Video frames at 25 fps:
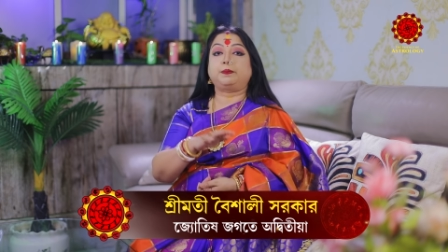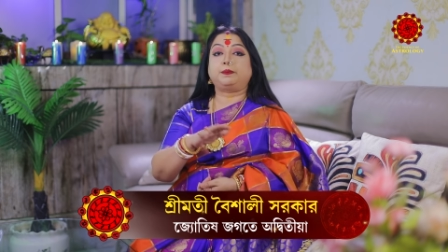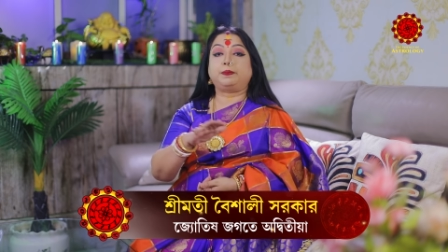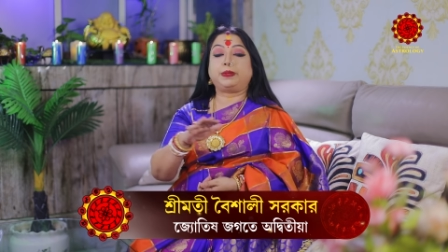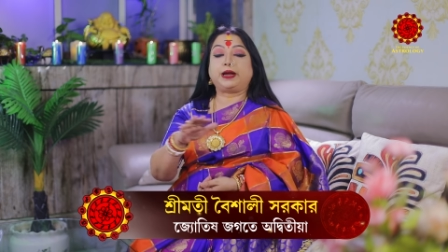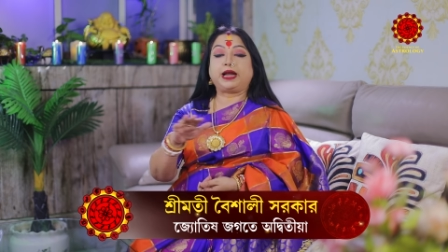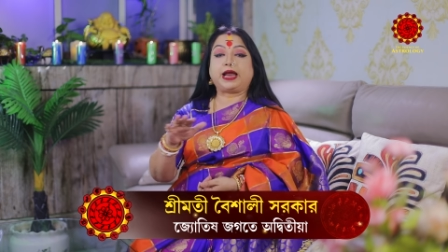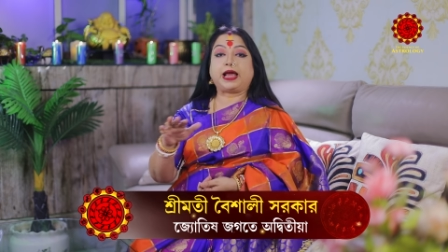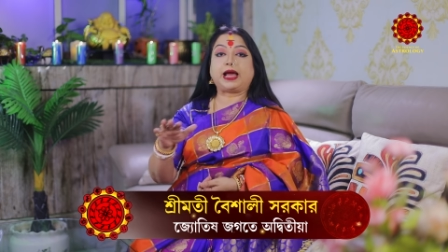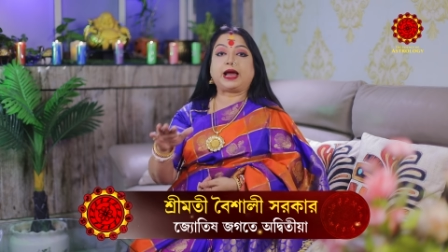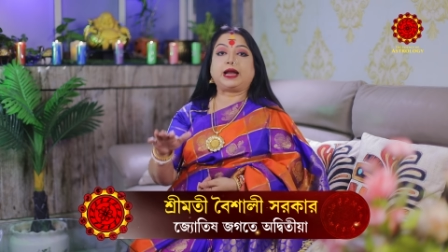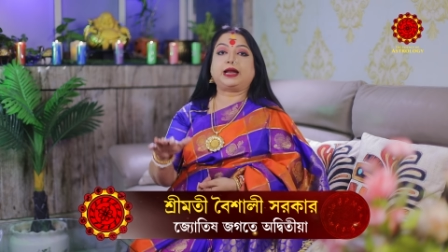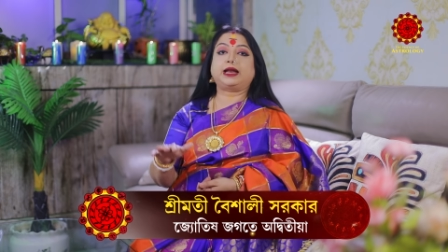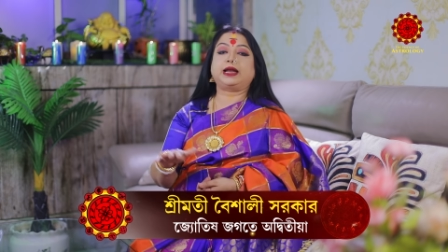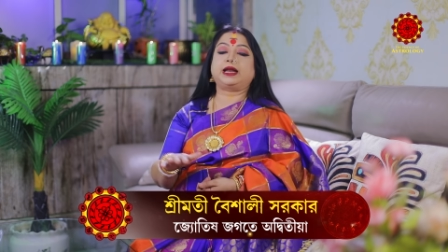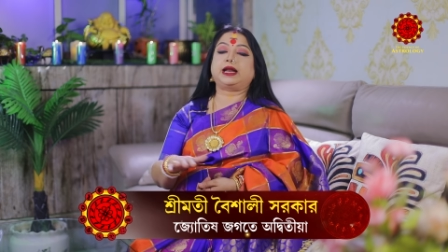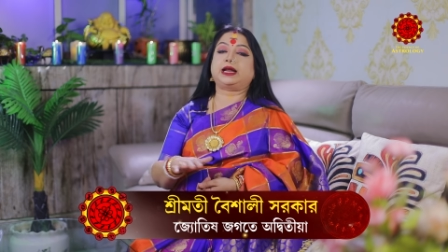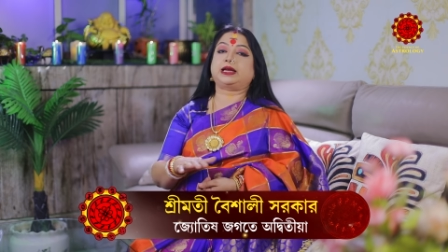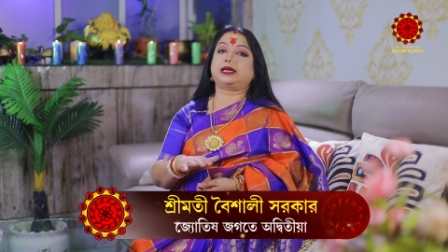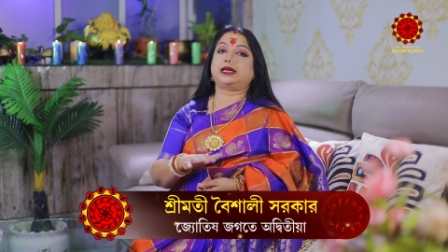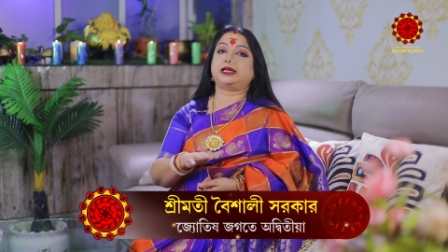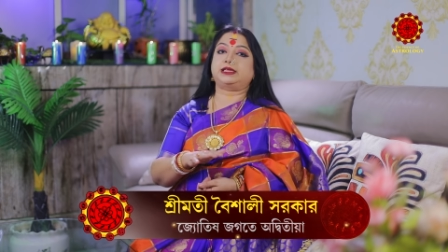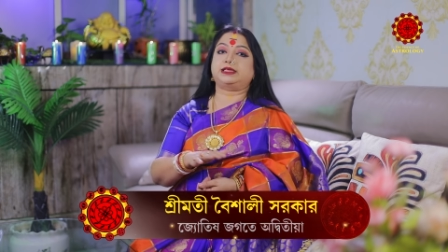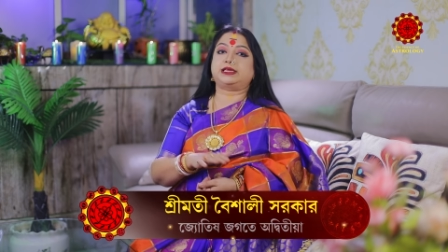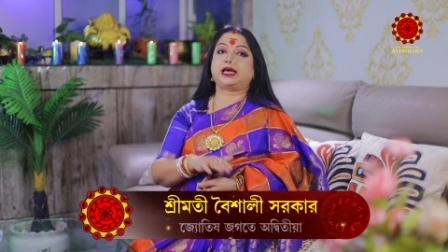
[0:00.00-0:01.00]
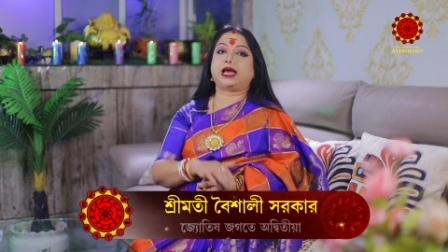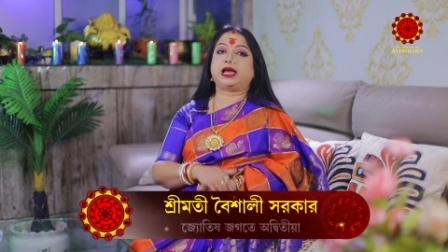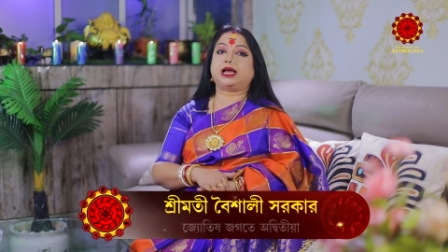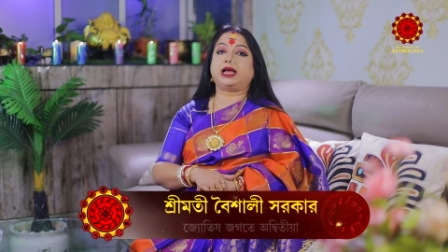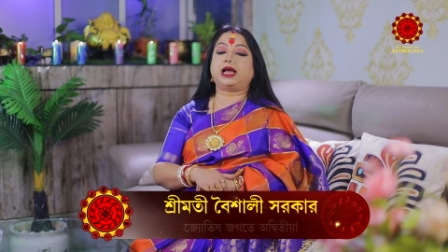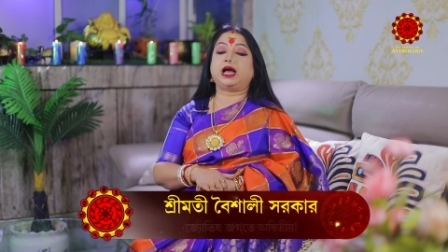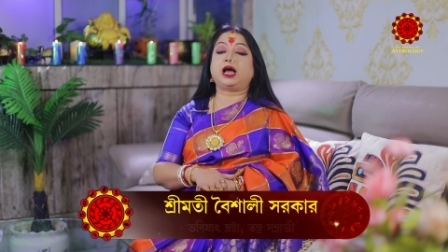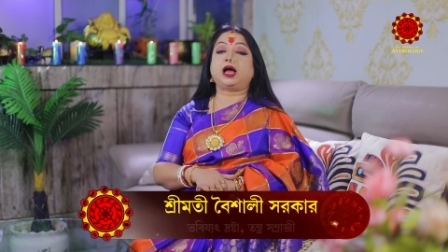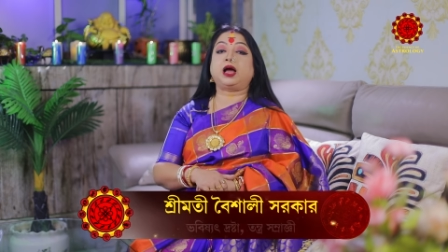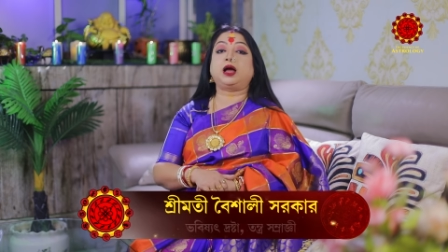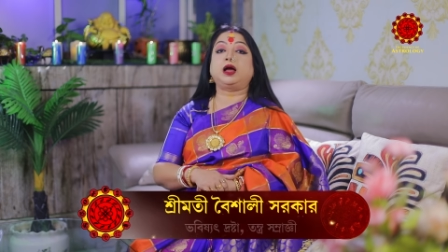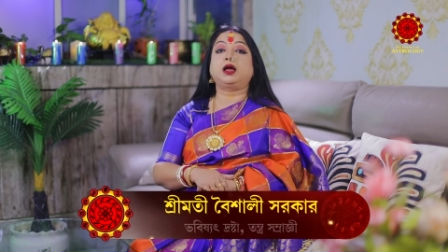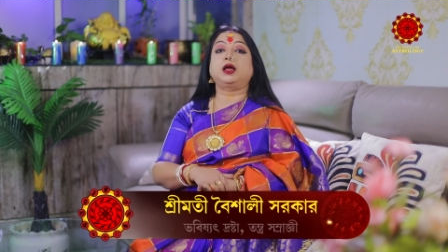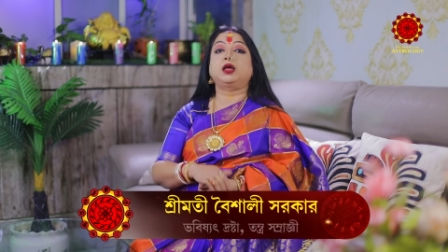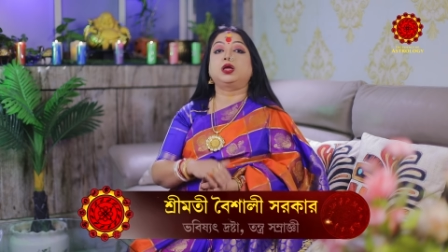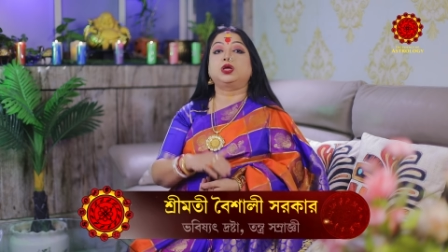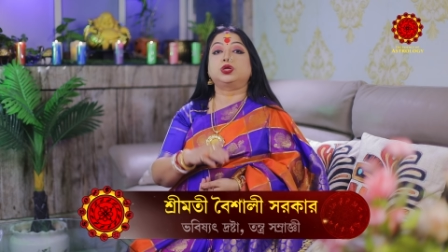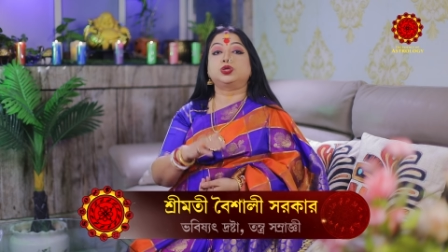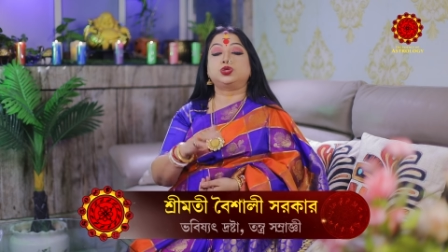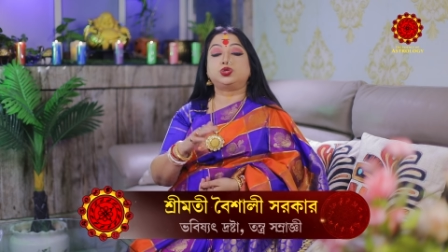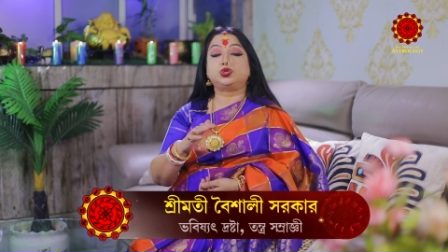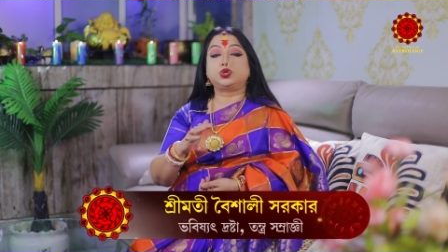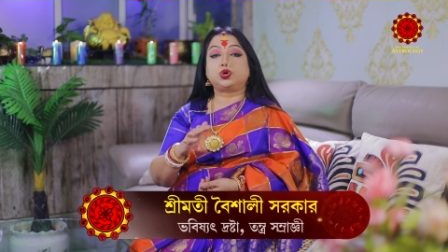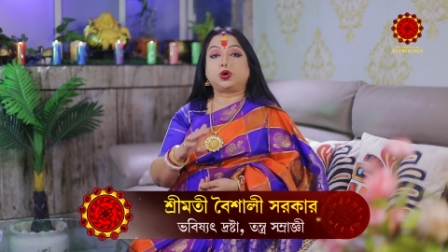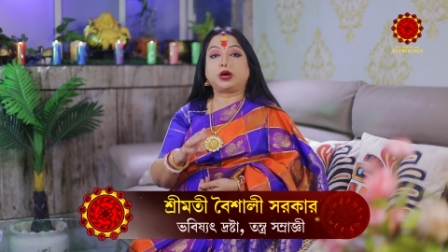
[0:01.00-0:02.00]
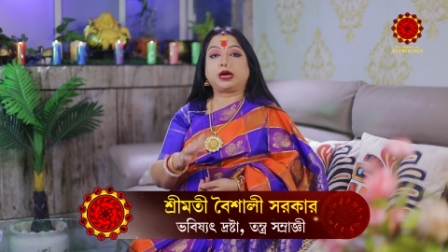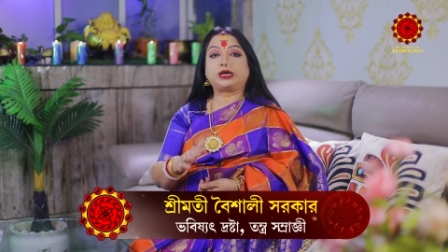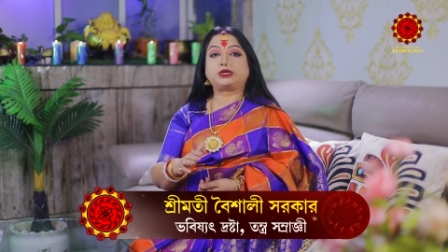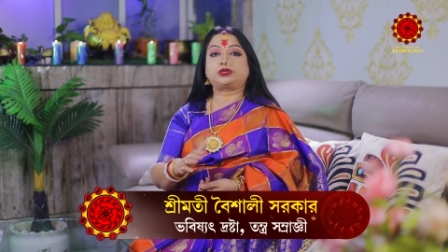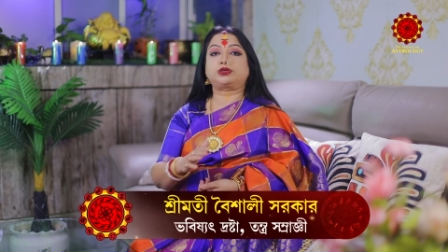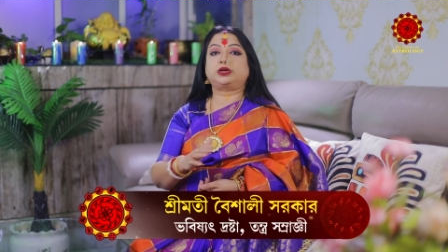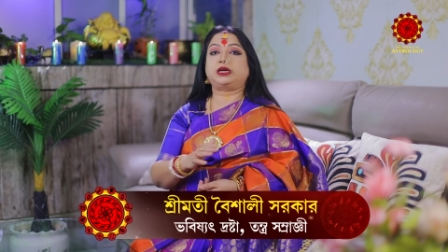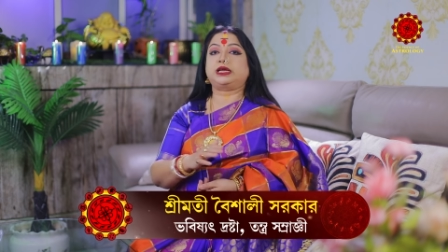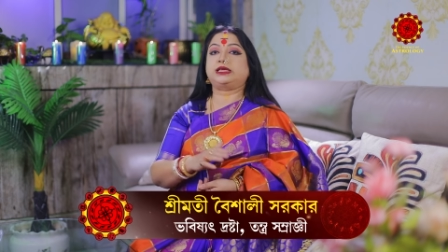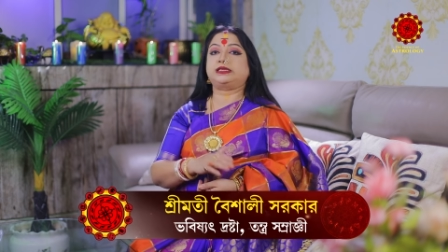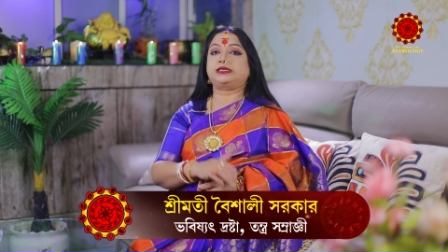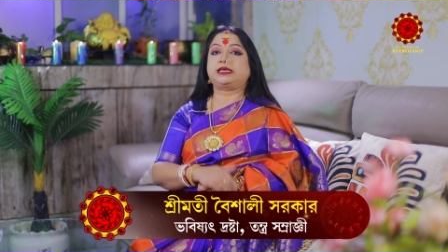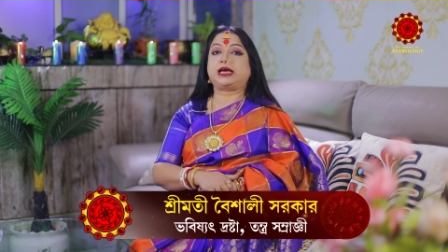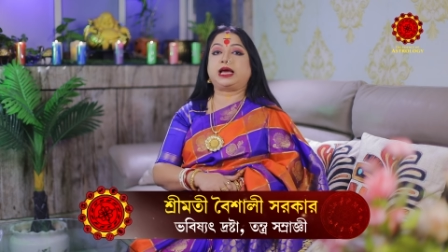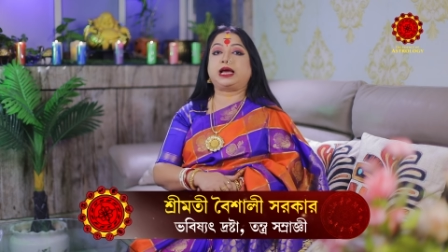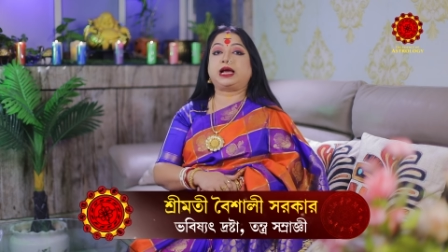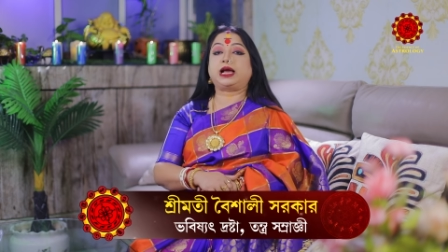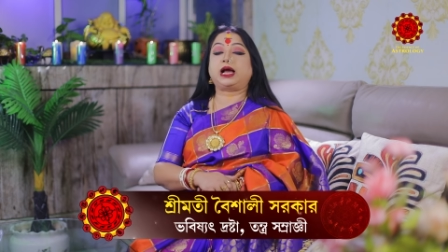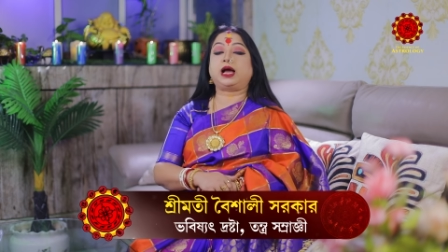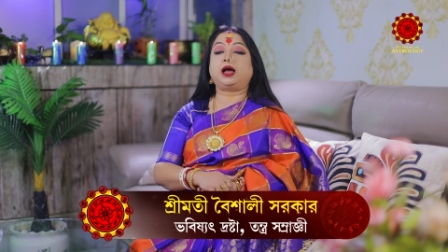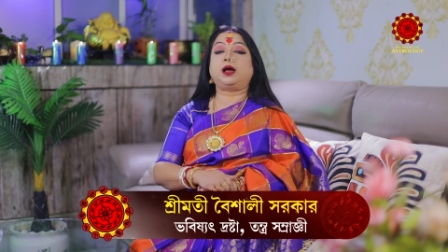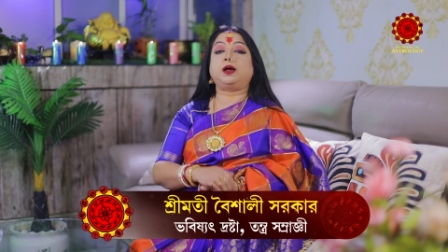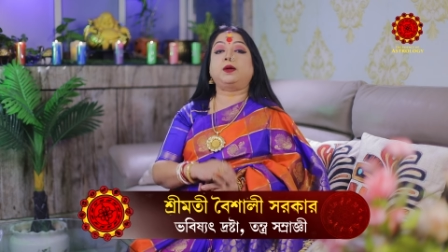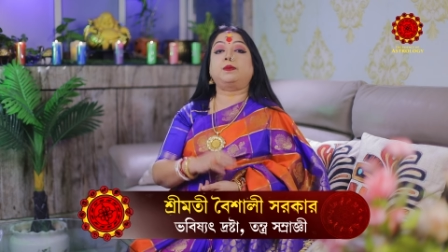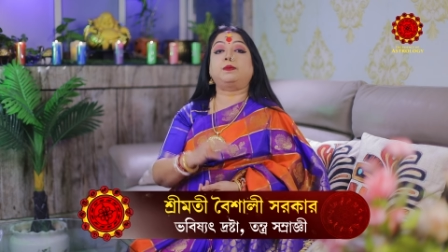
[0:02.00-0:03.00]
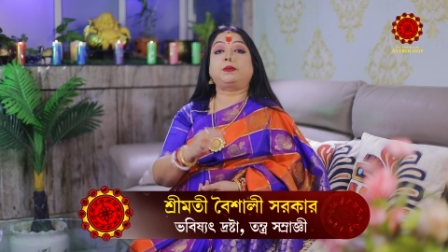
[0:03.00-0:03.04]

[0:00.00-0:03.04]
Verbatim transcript: প্রেয়ারের একটা জায়গা যোগাসনের জায়গা